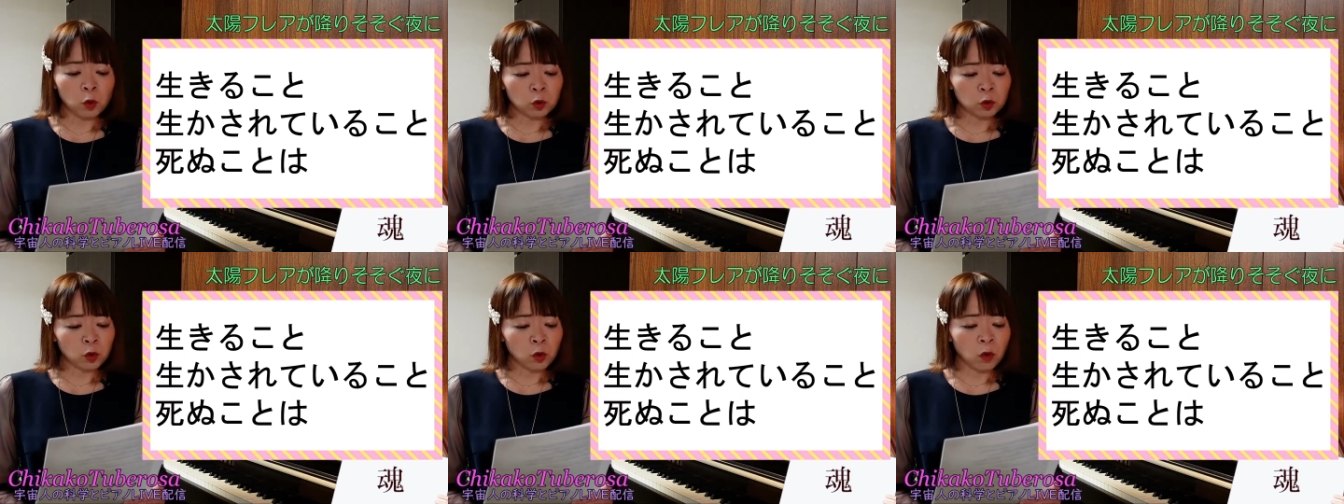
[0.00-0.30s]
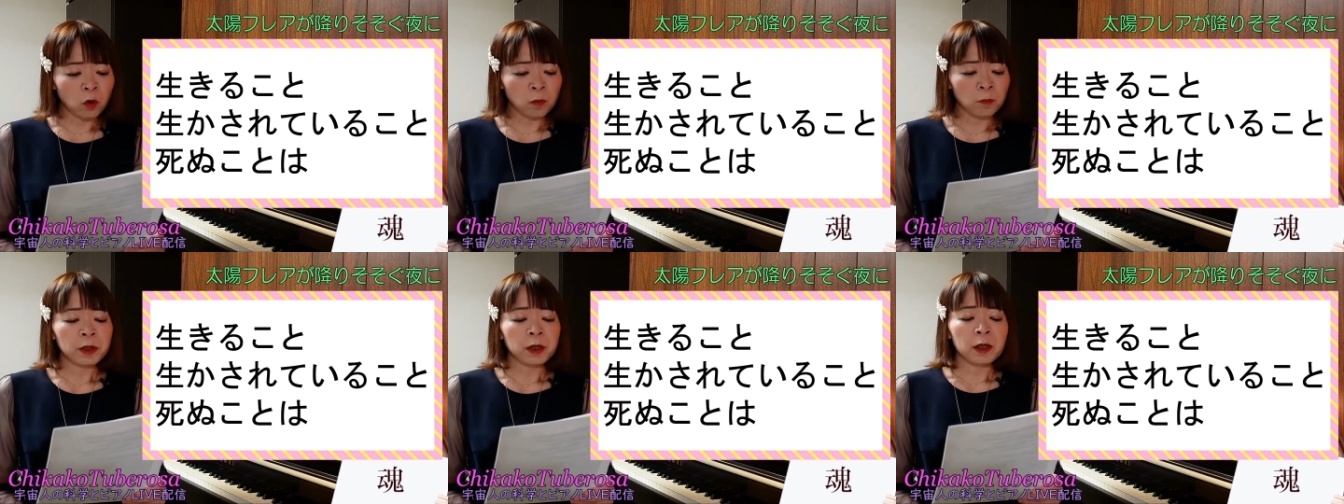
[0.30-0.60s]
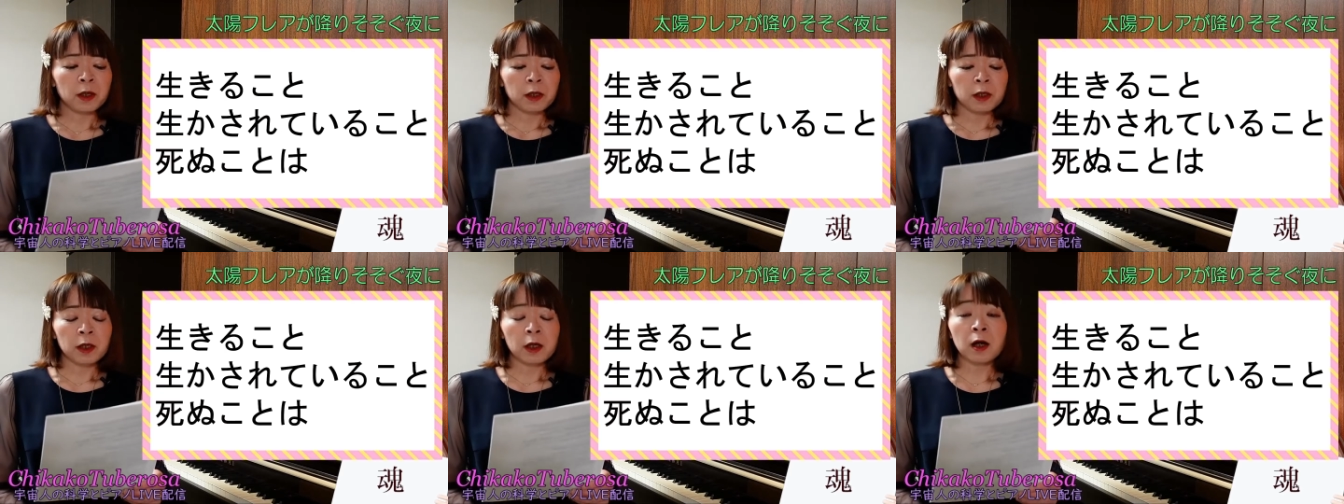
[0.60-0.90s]
こと、
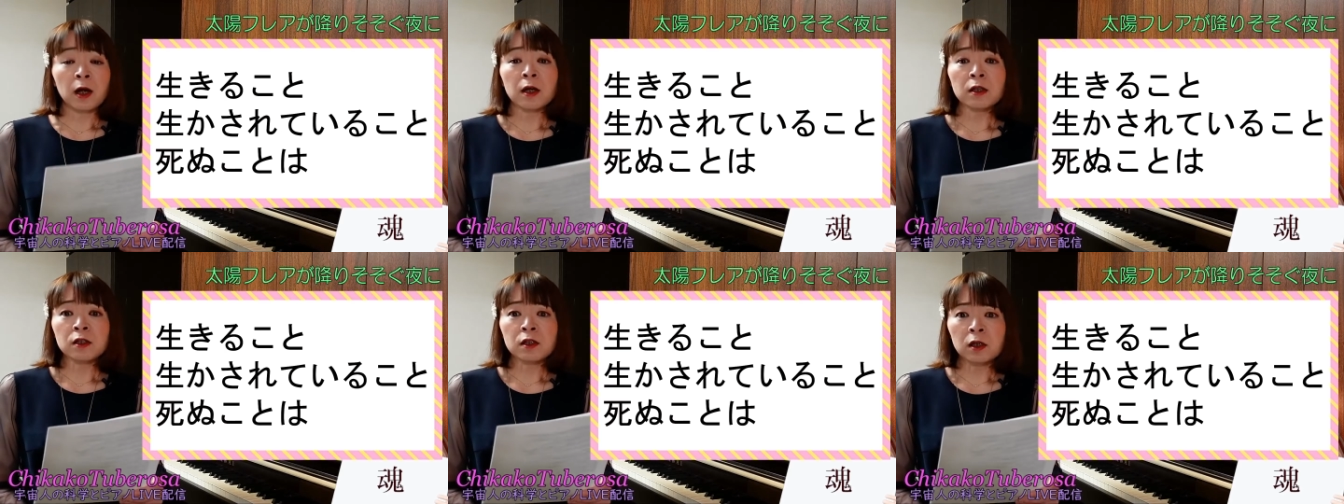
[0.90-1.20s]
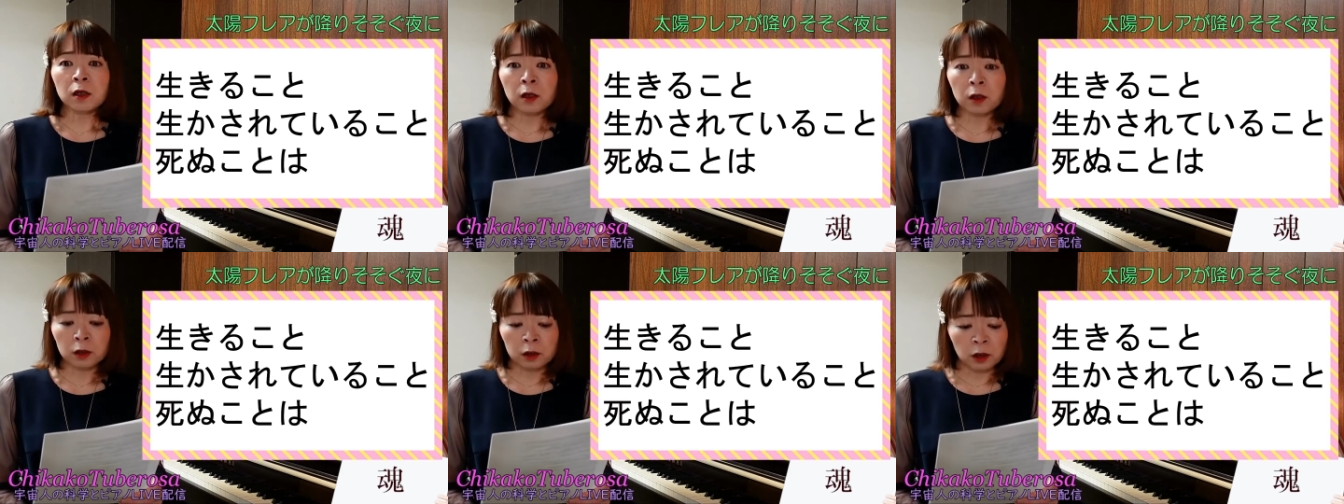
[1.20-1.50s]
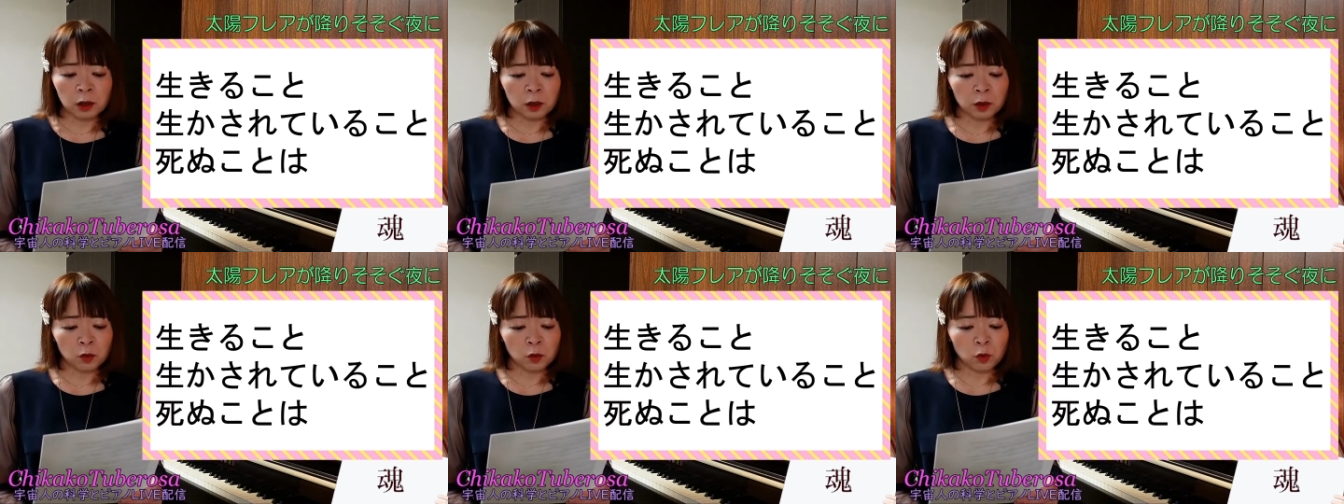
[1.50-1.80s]
生かされ
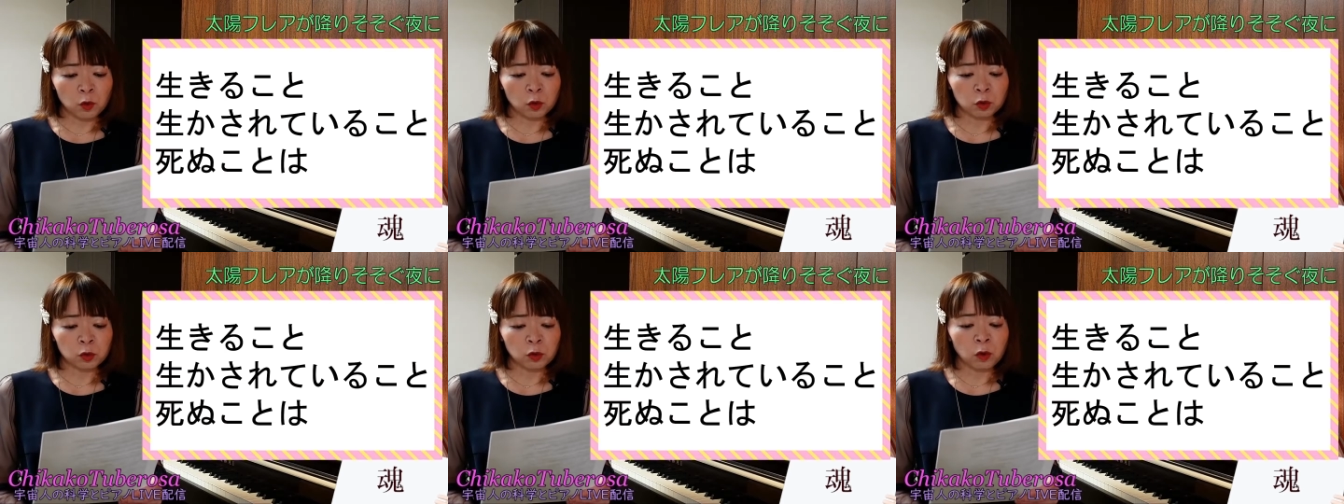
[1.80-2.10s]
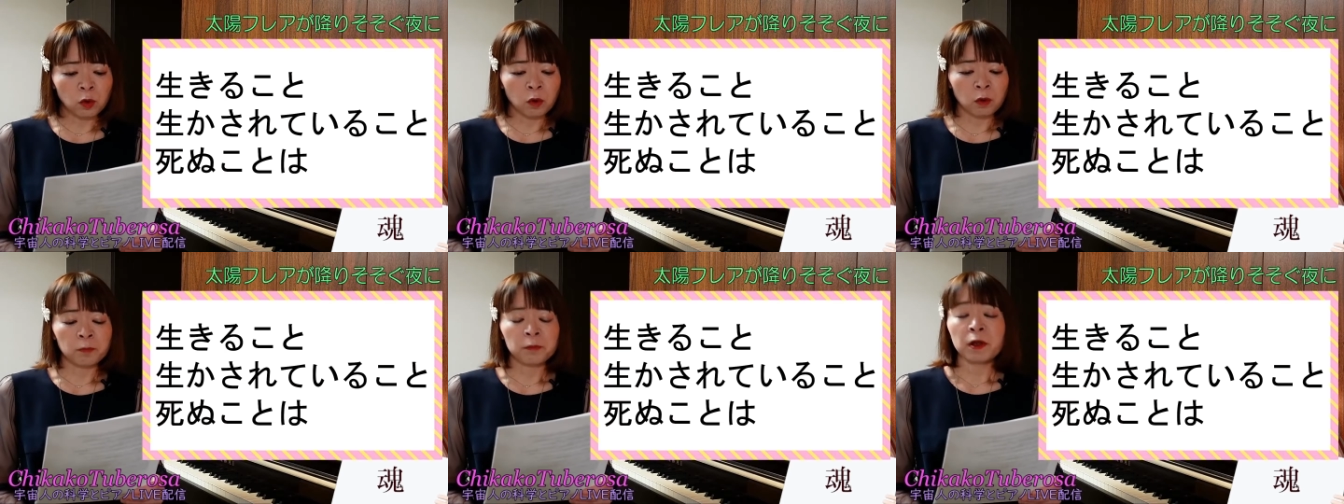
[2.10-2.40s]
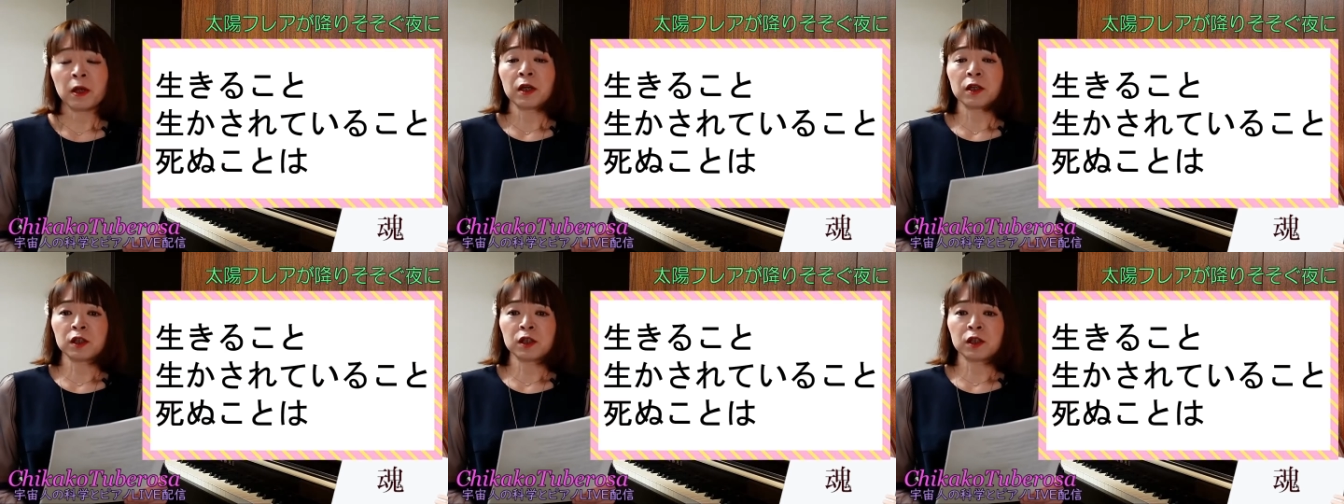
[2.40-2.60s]
ていること、